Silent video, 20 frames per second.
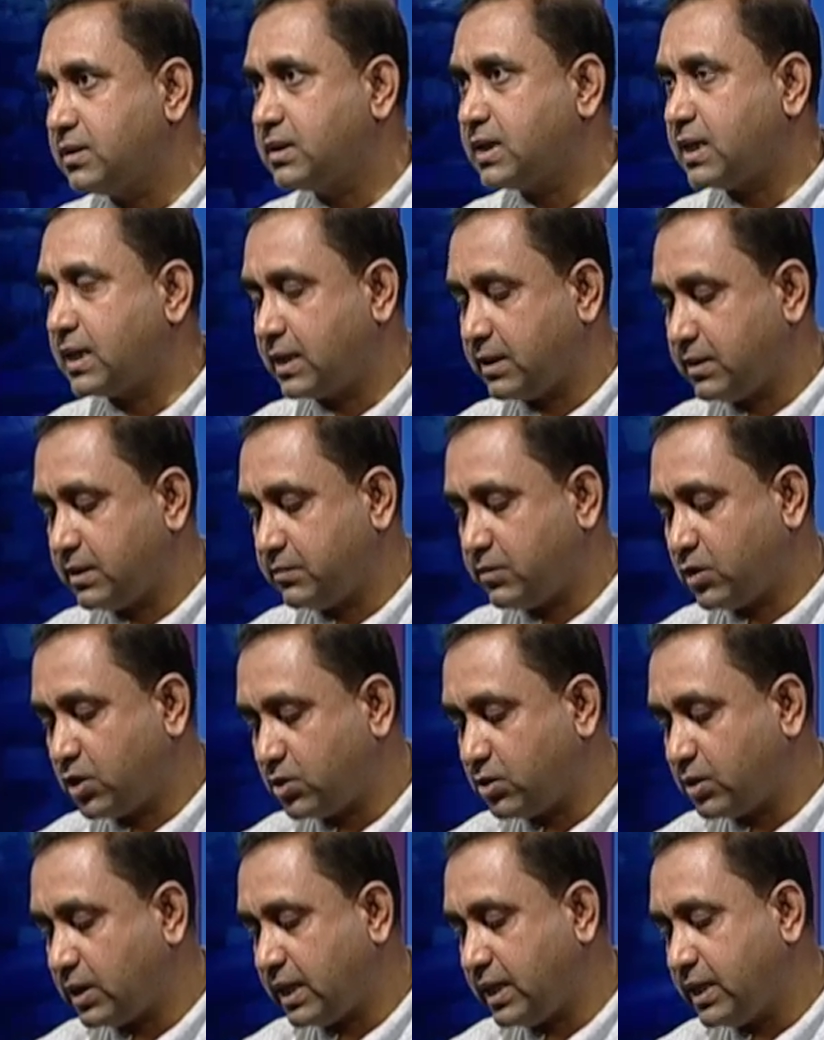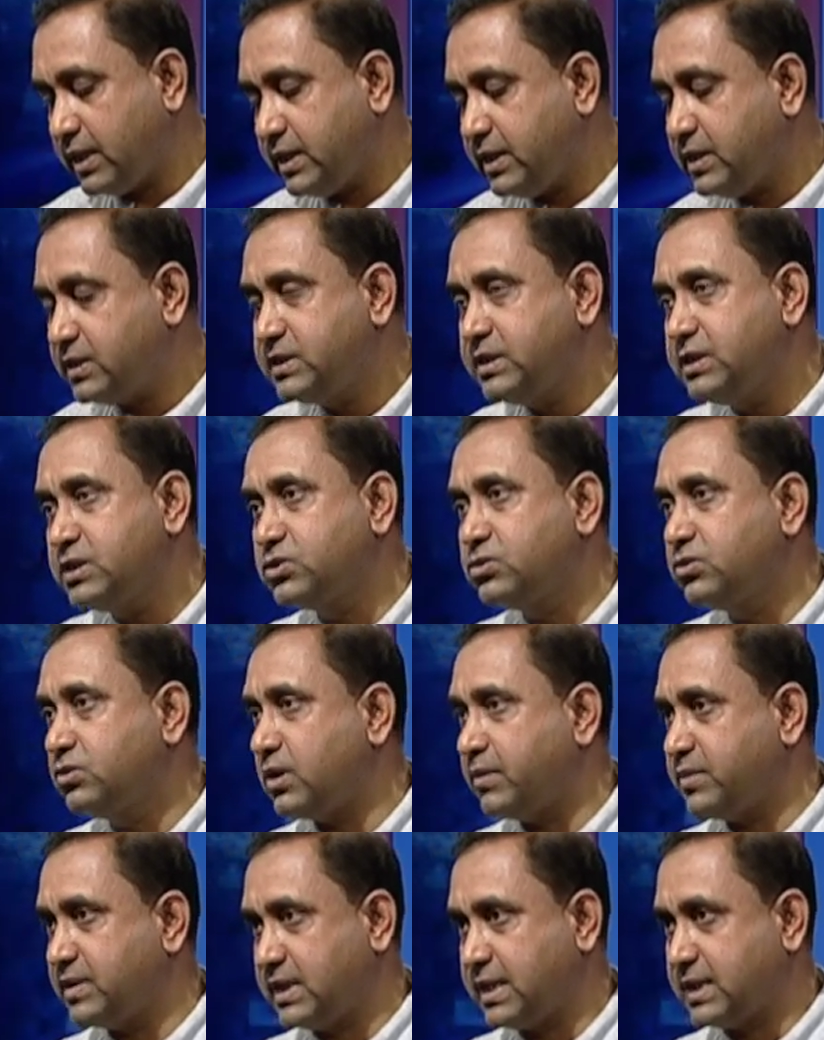তার বর্ণনা এই জিনিসগুলো
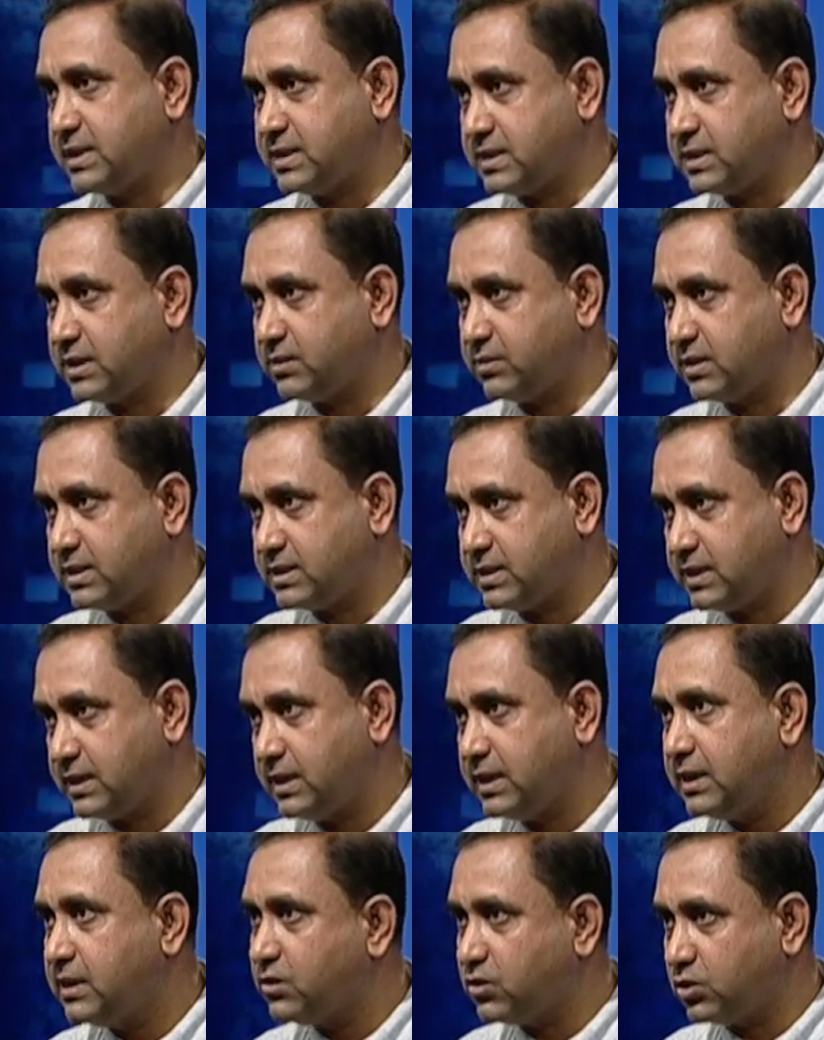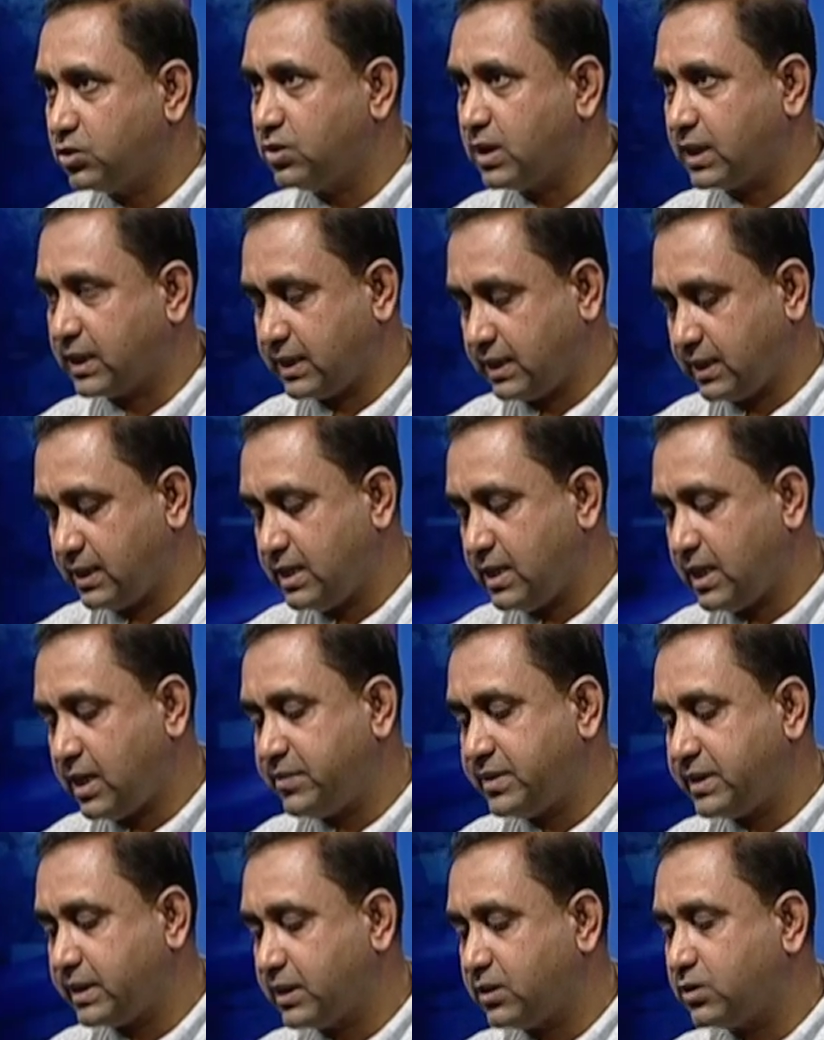আমি দেওয়ার চেষ্টা করেছি গদ্য আকারে আচ্ছা।
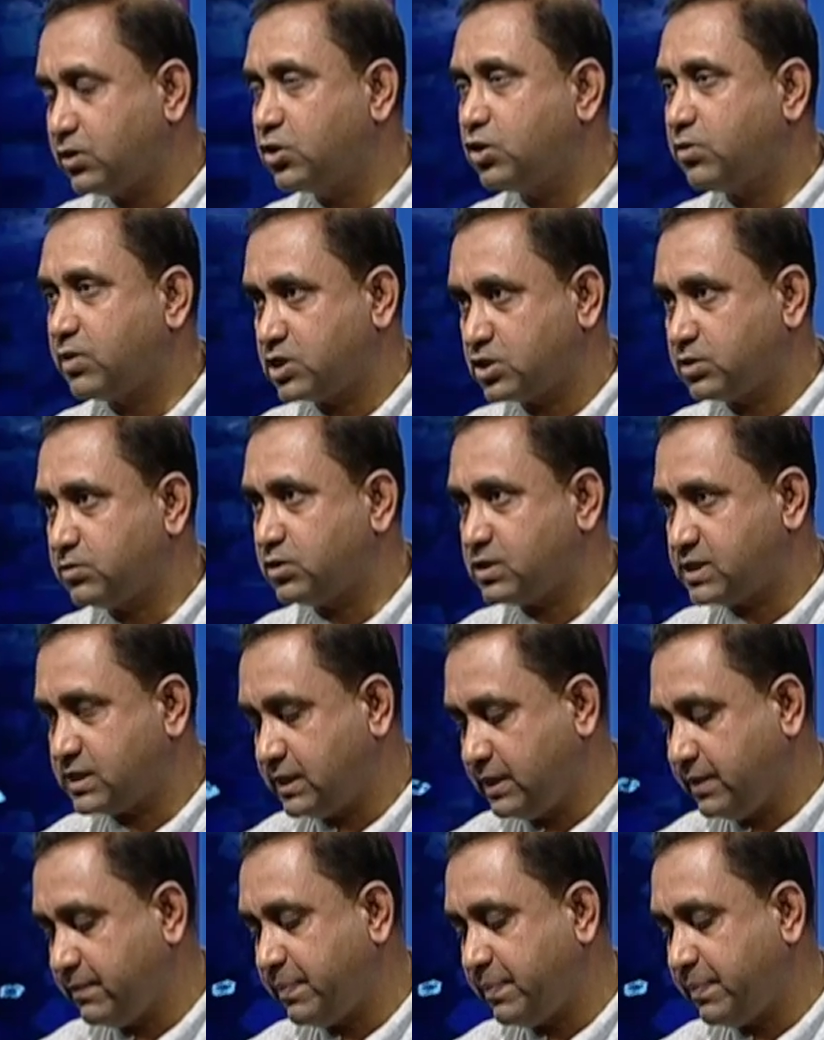আমি এটাকে গদ্যভাষ্য বলছি